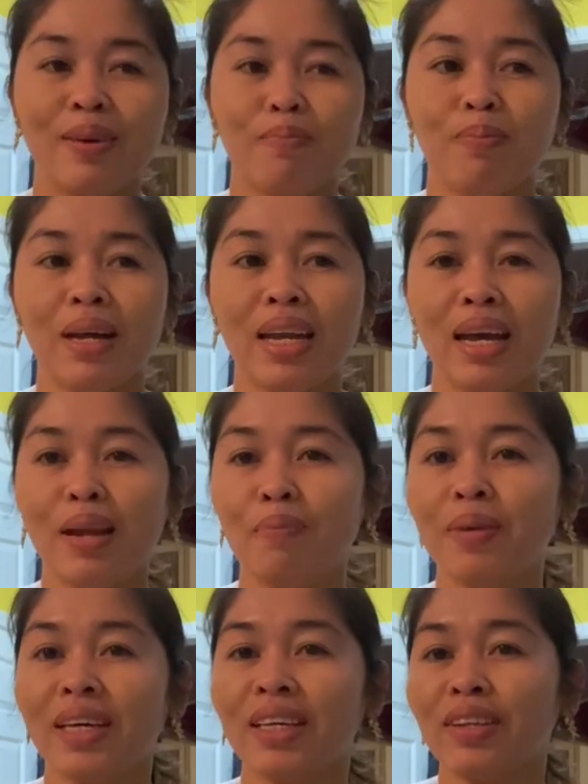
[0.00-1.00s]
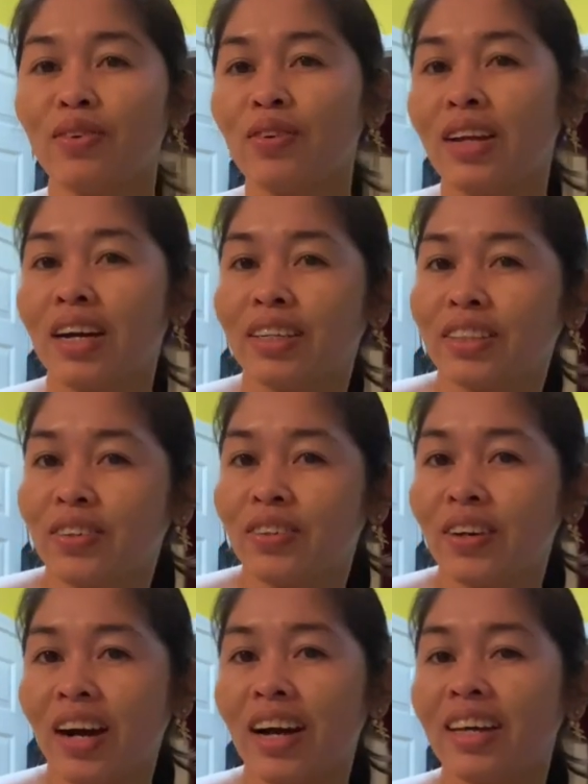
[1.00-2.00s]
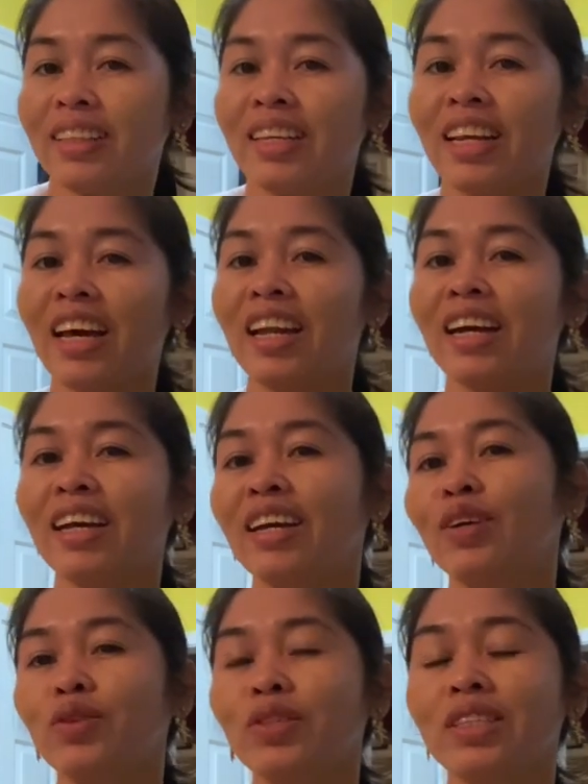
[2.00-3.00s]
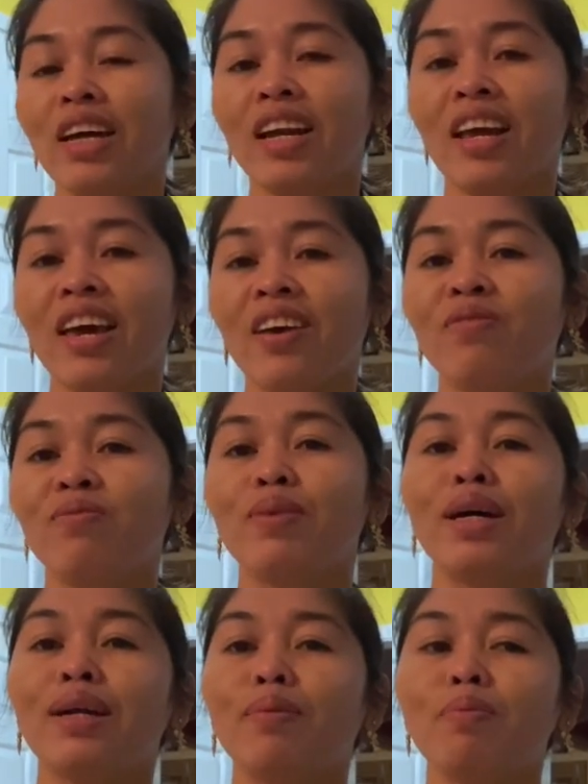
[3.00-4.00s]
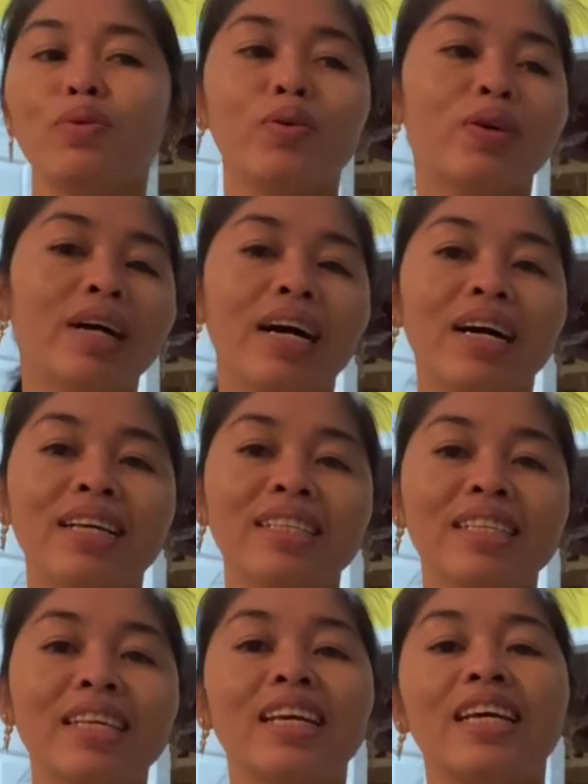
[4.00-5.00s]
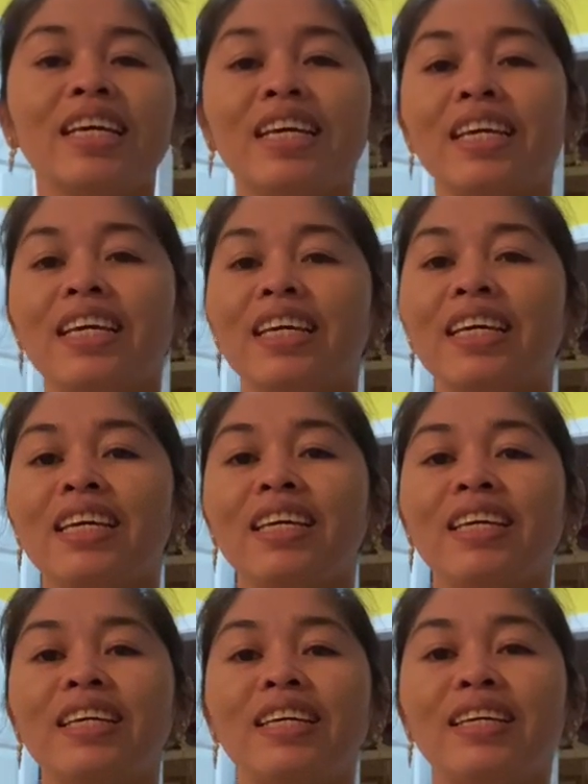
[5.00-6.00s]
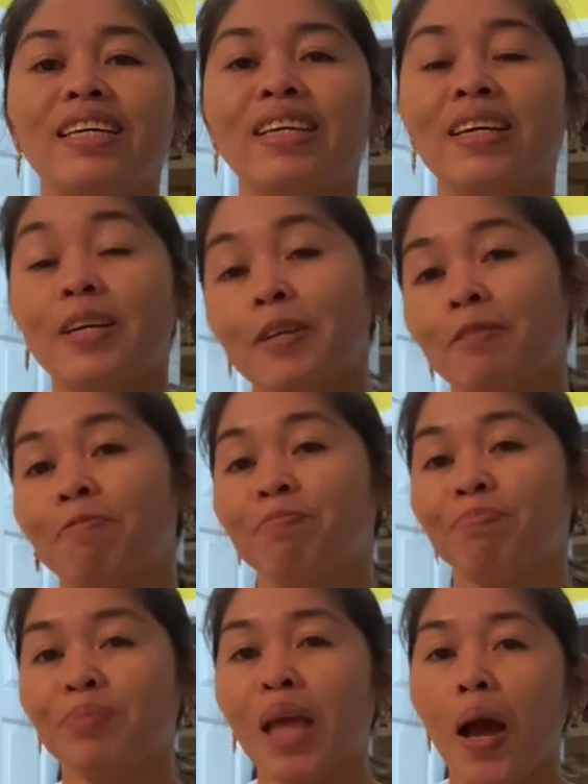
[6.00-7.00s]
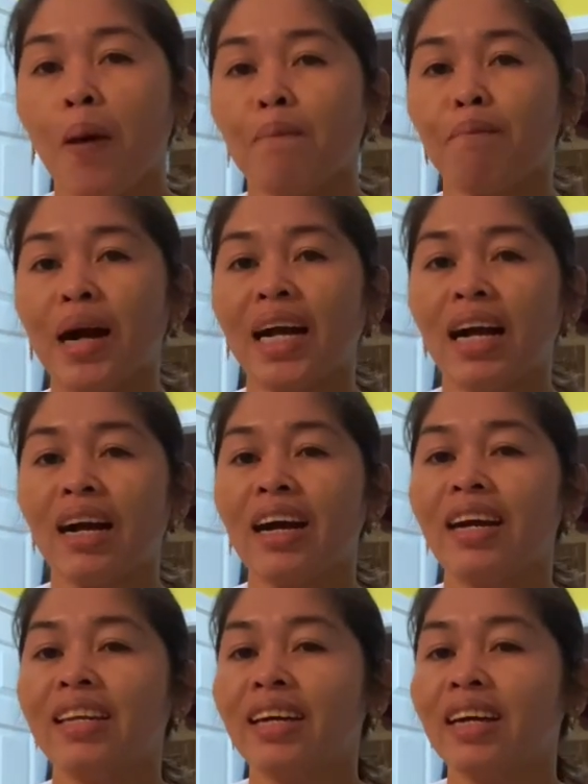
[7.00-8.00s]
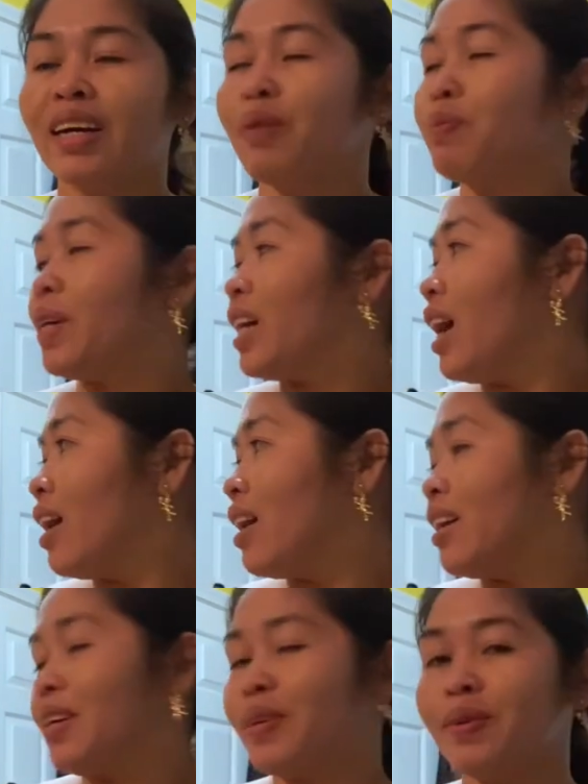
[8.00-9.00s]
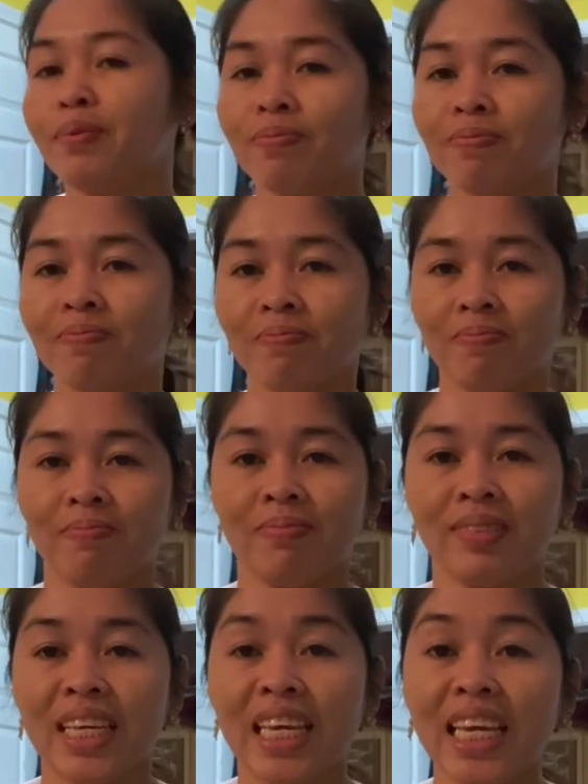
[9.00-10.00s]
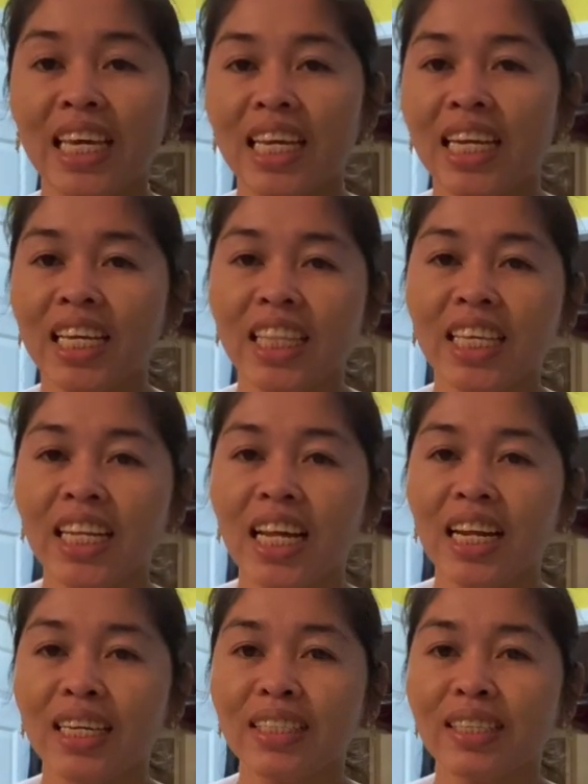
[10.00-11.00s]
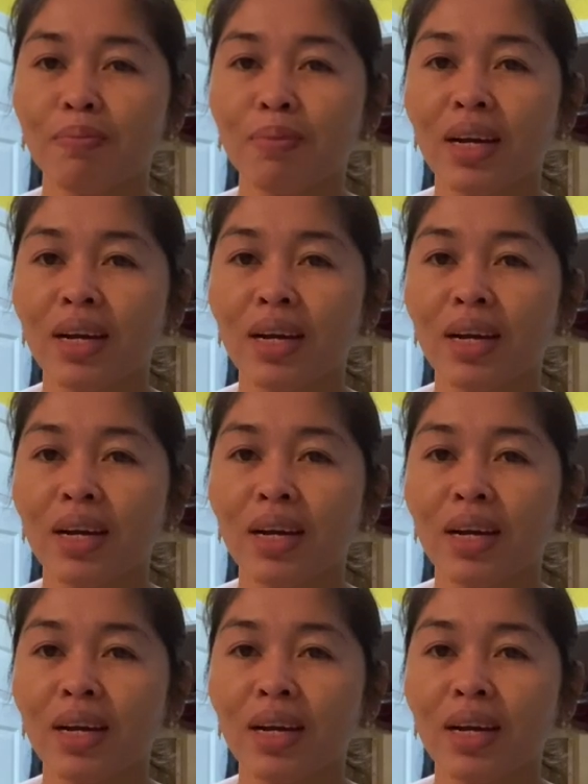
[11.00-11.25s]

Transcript: Palalamigin ko lang to at ilalagay ko sa ref para bukas eh, pagkakain na kami ay iinitin na lang sa